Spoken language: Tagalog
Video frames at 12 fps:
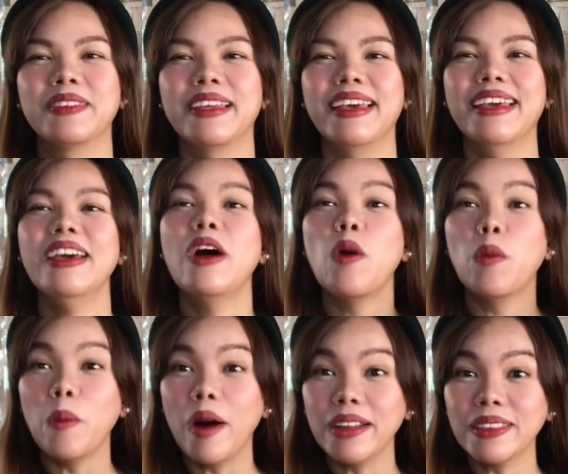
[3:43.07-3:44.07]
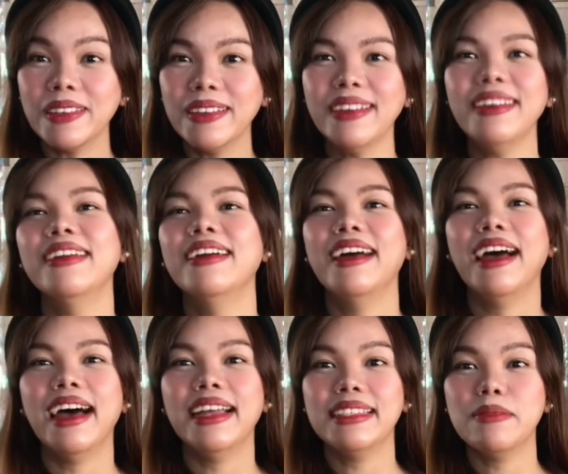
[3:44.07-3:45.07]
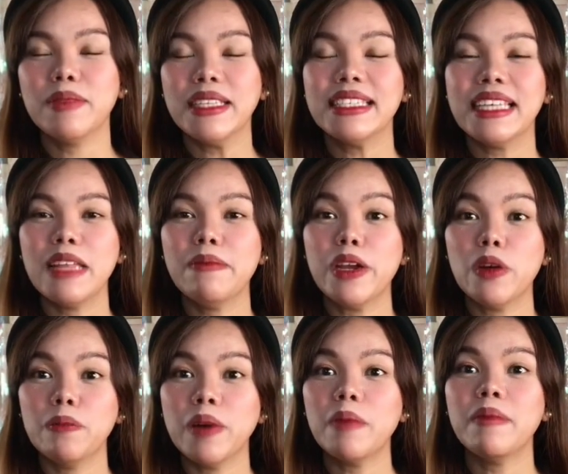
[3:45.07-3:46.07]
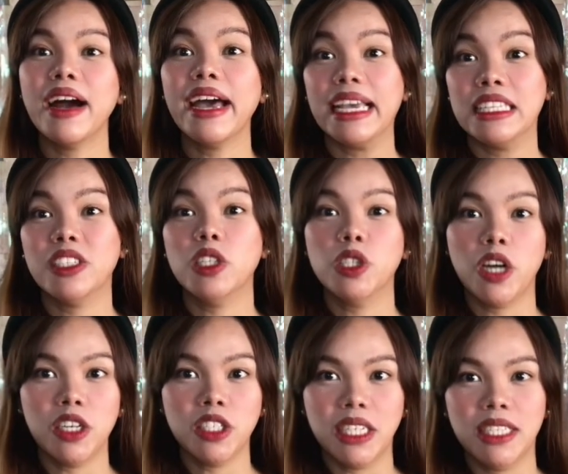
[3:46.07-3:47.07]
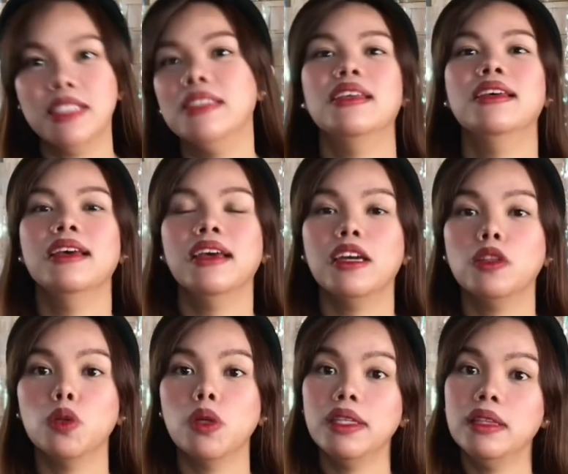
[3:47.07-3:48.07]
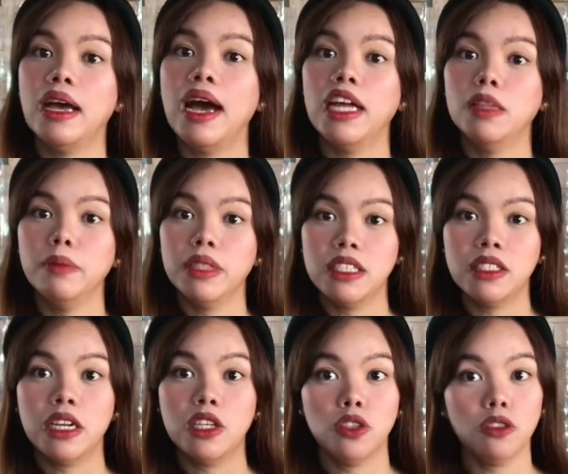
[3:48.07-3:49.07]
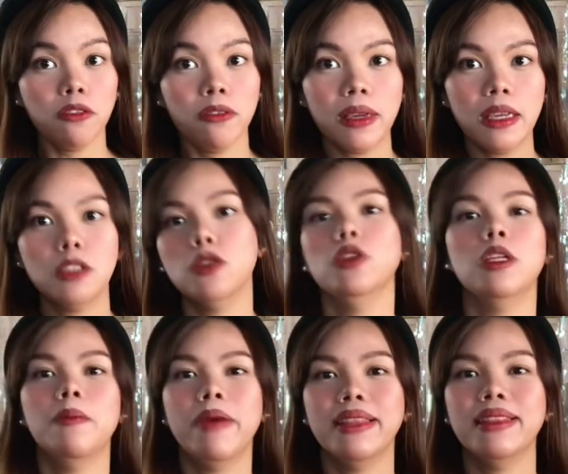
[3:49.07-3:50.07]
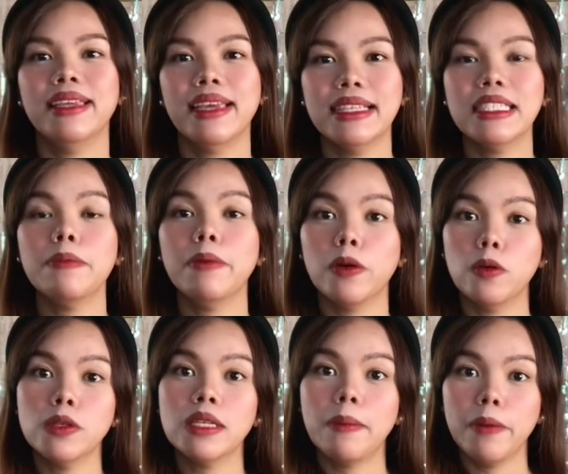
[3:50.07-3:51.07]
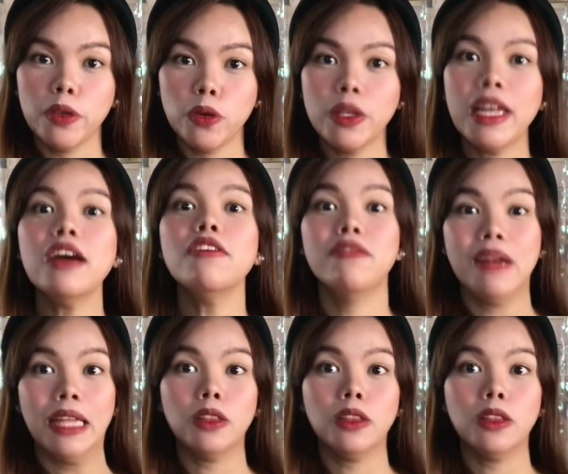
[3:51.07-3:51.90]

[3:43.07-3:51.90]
okay, water, at minsan meron pang mga extra charges katulad ng administration fee. So, depende yan sa pag-uusapan nyo ng flat